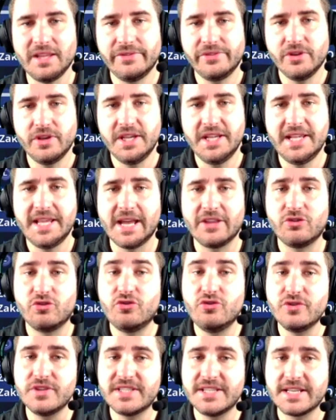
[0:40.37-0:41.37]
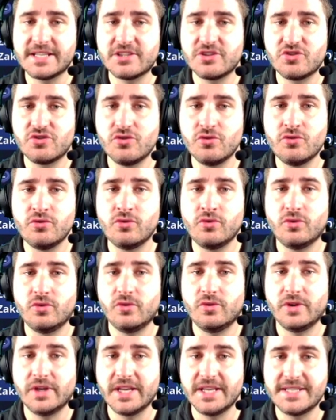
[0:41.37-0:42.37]
Il y a deux sections
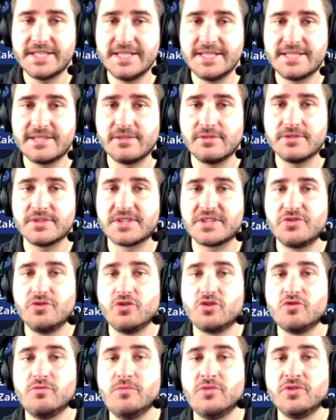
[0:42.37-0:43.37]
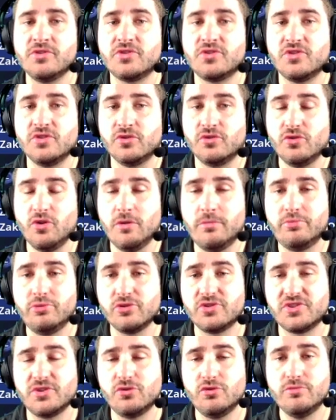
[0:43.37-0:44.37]
résistance qui augmentent de
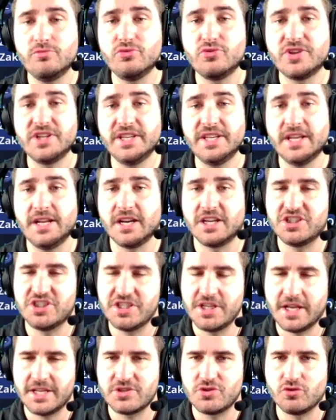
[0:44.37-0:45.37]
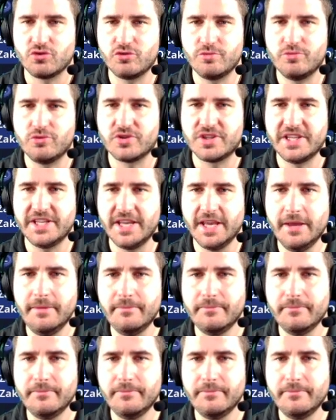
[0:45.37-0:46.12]
1% le bouclier la régénération du bouclier.